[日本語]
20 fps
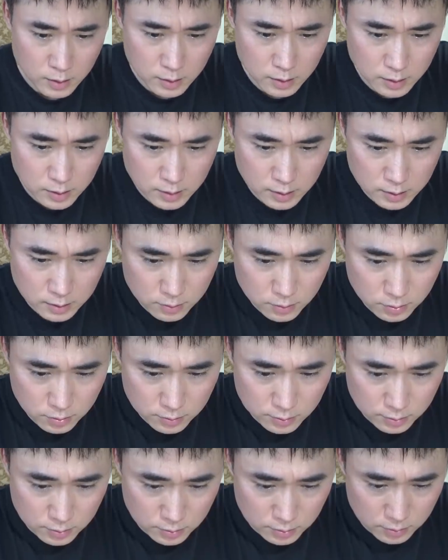はいと
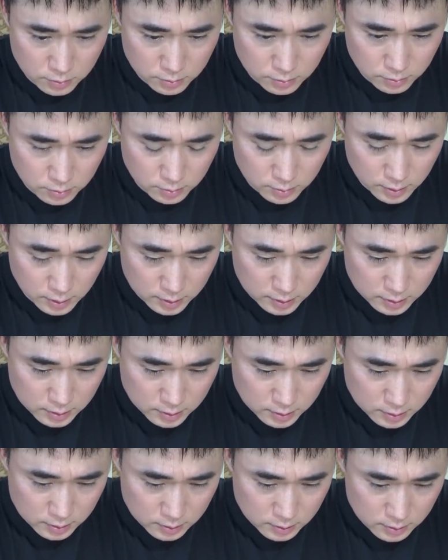いうことで
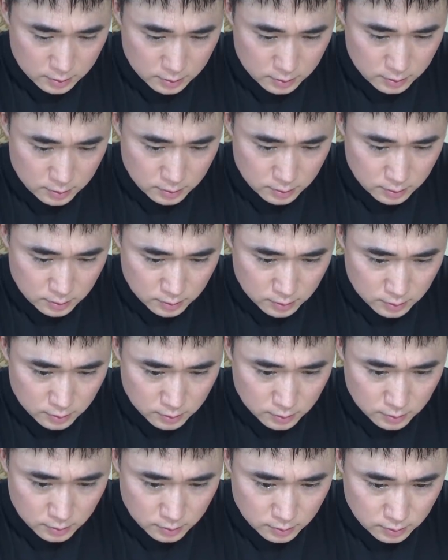す
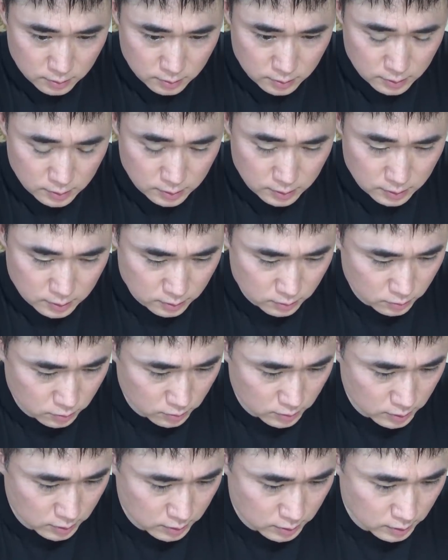はい
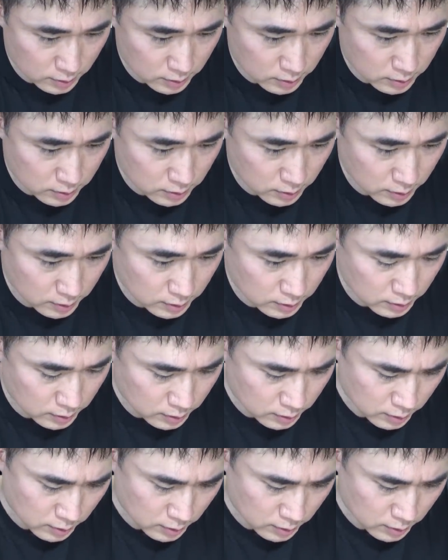これで大体